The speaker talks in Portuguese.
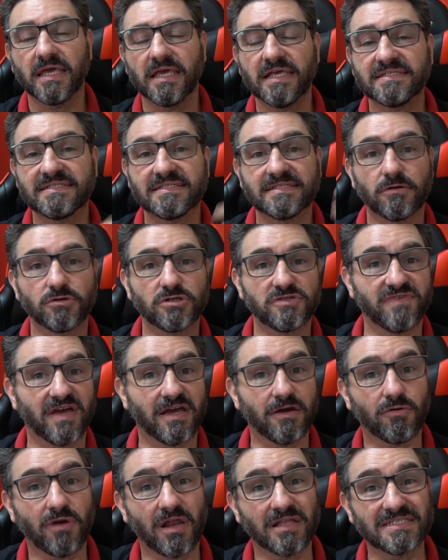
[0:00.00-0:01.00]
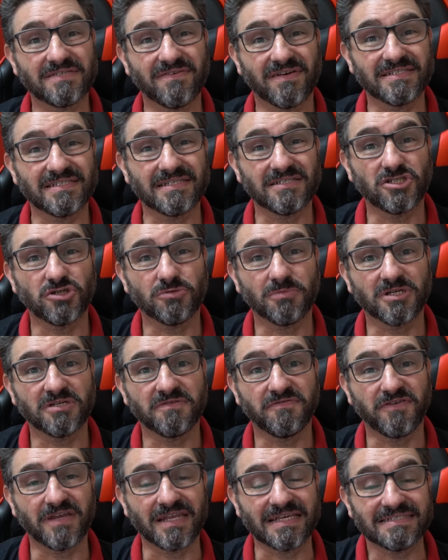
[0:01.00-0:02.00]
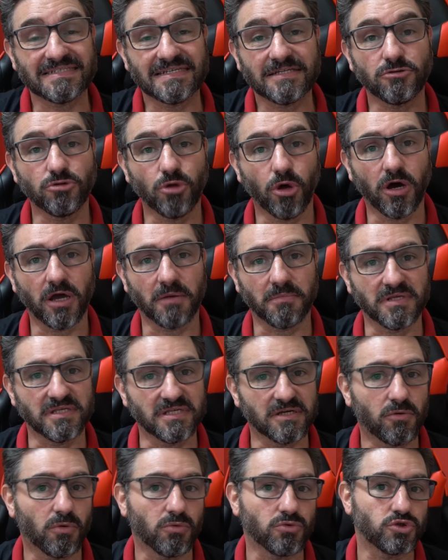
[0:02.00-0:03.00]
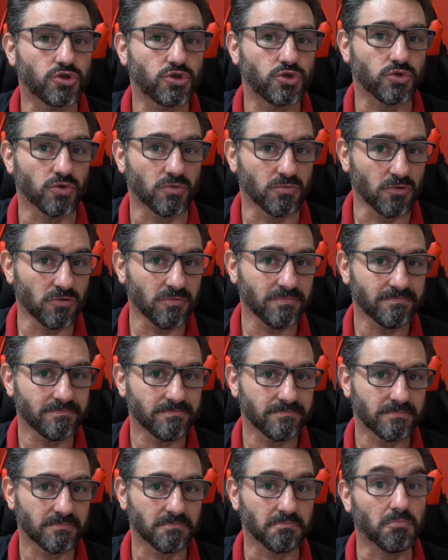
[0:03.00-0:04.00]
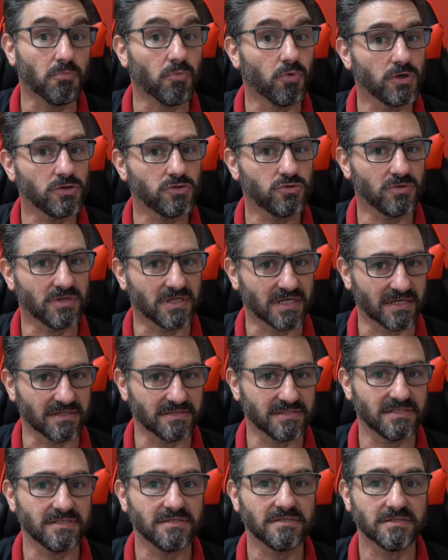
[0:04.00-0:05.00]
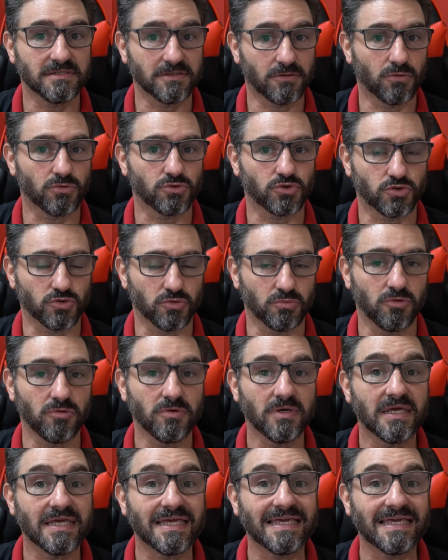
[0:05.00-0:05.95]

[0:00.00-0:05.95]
E se não tiver regulado, você vai sentir uma diferença enorme de consumo, muito grande de consumo,